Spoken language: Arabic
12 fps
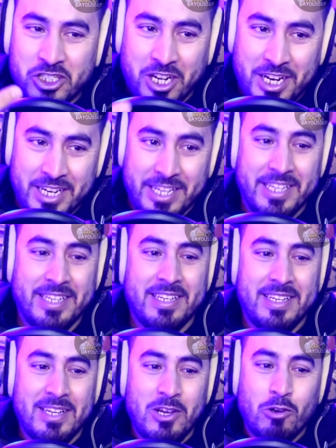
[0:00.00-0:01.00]
تشرح ليه
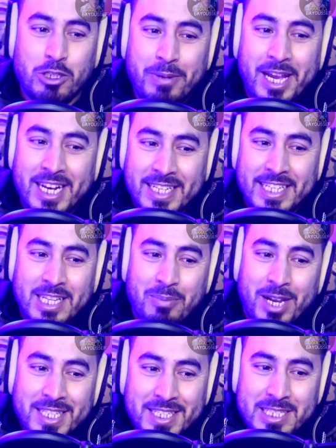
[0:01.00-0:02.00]
واش بحال هذا
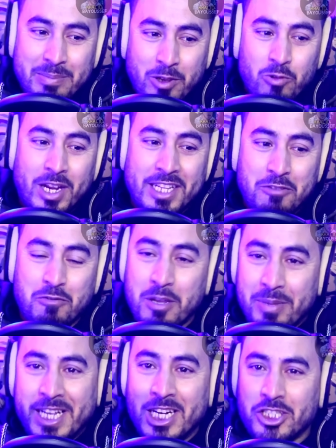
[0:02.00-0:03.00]
دابا غادي يسمعك ولا غادي
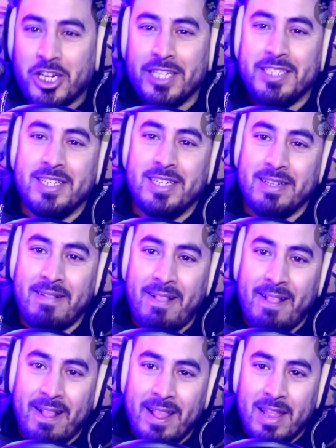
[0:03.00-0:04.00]
يفهمك الا شرحتي ليه
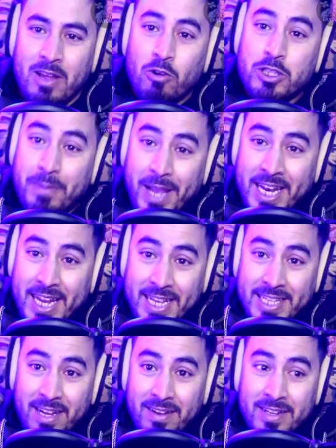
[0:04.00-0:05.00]
واش بحال
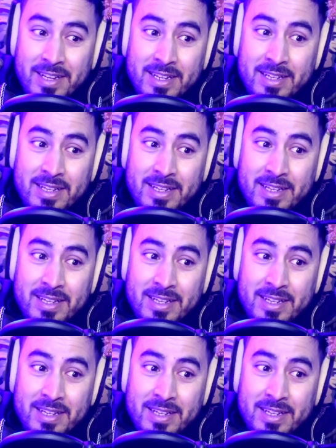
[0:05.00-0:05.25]
هذا